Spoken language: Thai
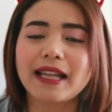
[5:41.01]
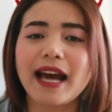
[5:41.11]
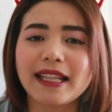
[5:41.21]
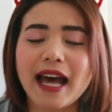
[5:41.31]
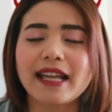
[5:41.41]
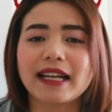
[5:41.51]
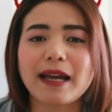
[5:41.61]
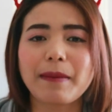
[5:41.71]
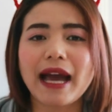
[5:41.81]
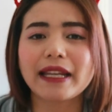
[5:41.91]
ถ้าถ้าอยาก
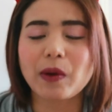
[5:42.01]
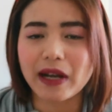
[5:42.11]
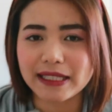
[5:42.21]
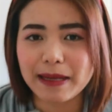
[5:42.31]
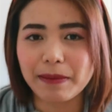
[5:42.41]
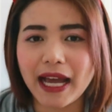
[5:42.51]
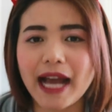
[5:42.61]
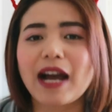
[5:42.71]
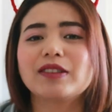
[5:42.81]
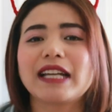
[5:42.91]
ทำงานเกี่ยวกับซิมนะ
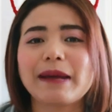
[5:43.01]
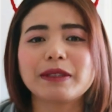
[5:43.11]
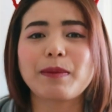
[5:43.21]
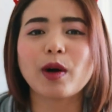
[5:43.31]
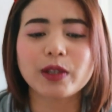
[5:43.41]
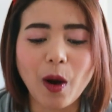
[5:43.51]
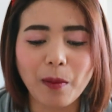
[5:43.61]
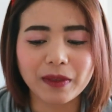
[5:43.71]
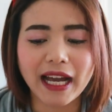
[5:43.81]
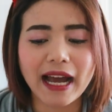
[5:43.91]
คะเขาจะรับเฉพาะทอ
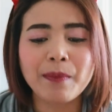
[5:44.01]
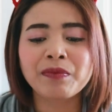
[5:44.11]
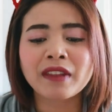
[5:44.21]
มนะคะ